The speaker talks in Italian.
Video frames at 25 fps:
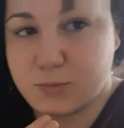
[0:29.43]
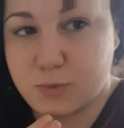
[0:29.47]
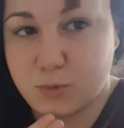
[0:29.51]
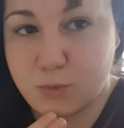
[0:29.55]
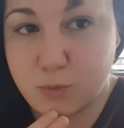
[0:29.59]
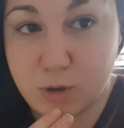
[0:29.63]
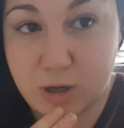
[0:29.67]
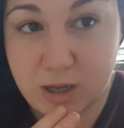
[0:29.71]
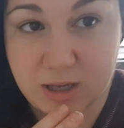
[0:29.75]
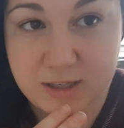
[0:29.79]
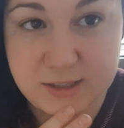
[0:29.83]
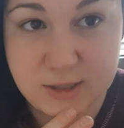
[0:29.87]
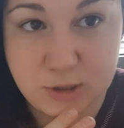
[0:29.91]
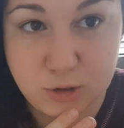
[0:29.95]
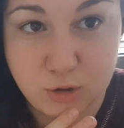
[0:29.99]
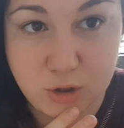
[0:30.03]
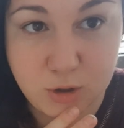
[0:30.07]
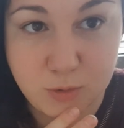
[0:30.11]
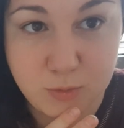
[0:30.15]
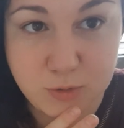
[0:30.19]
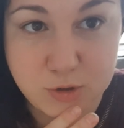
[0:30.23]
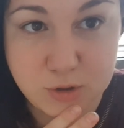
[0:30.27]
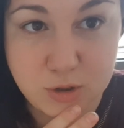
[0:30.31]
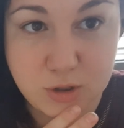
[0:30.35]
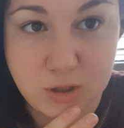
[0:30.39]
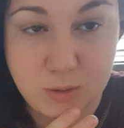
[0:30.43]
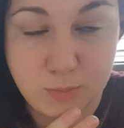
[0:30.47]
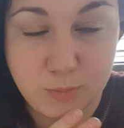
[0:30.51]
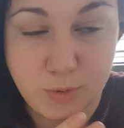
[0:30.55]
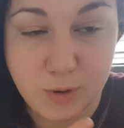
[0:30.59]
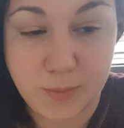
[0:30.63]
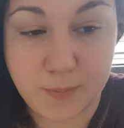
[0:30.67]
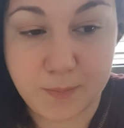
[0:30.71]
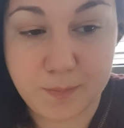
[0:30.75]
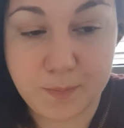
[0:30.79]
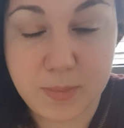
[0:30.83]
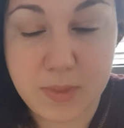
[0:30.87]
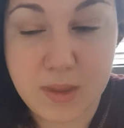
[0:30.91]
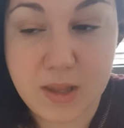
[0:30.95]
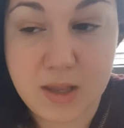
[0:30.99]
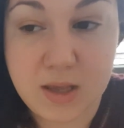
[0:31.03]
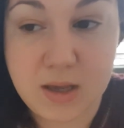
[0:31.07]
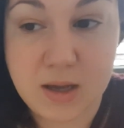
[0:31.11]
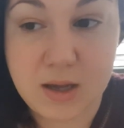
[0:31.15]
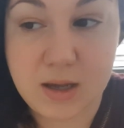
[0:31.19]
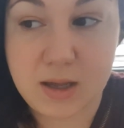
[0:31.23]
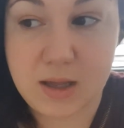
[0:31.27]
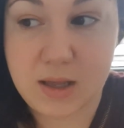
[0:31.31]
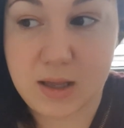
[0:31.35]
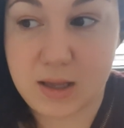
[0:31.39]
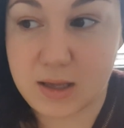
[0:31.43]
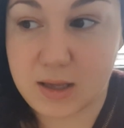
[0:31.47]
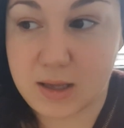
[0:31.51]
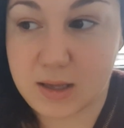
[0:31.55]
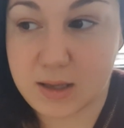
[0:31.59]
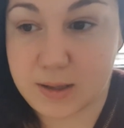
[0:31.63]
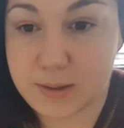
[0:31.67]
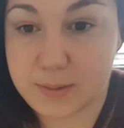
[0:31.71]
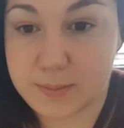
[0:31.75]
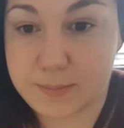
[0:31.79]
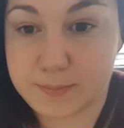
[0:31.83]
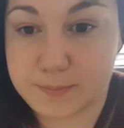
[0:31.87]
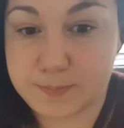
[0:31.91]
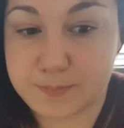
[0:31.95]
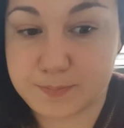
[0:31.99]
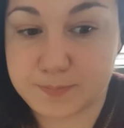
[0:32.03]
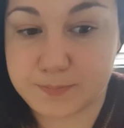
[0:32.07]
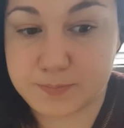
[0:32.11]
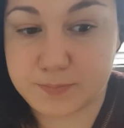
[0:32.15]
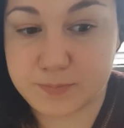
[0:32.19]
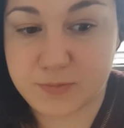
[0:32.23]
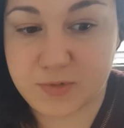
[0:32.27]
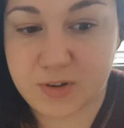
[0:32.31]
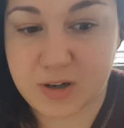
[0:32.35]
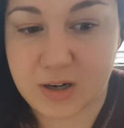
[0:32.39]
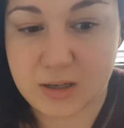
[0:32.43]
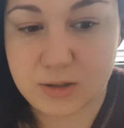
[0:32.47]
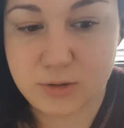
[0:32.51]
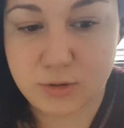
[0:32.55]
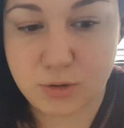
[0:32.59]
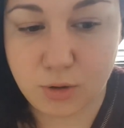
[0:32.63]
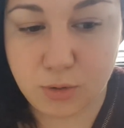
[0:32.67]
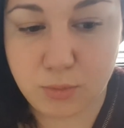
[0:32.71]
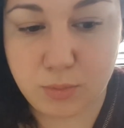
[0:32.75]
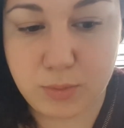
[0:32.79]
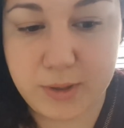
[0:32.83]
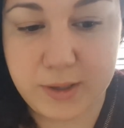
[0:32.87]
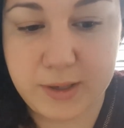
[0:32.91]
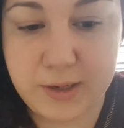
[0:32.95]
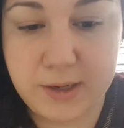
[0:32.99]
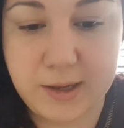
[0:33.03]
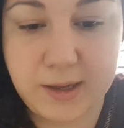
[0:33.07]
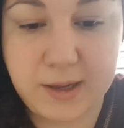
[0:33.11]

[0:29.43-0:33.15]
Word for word: un casino di questo tipo e ehm, fra l'altro ho qui il